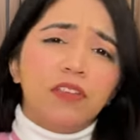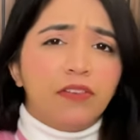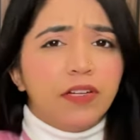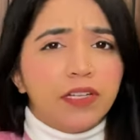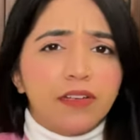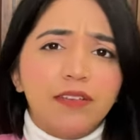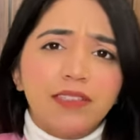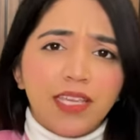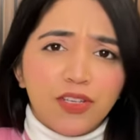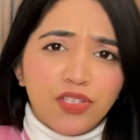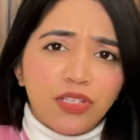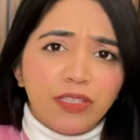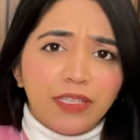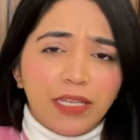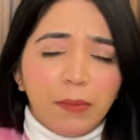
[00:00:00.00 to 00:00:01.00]
अ विंटर
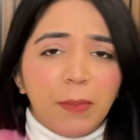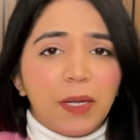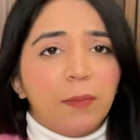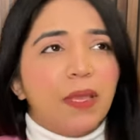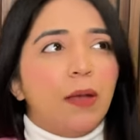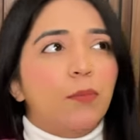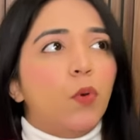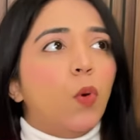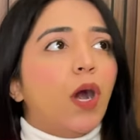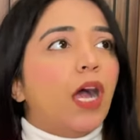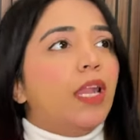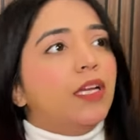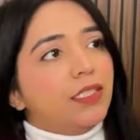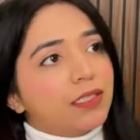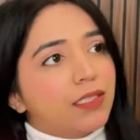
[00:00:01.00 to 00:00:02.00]
असेंशियल थिंग बट मैं आपको
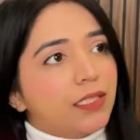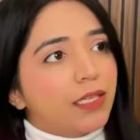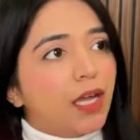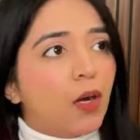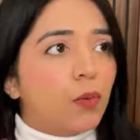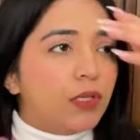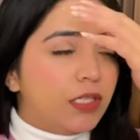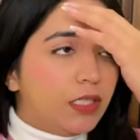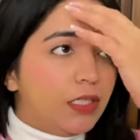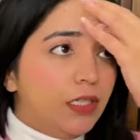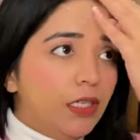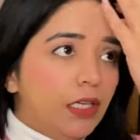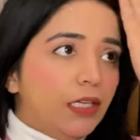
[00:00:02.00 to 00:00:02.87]
अलग से दिखाऊंगी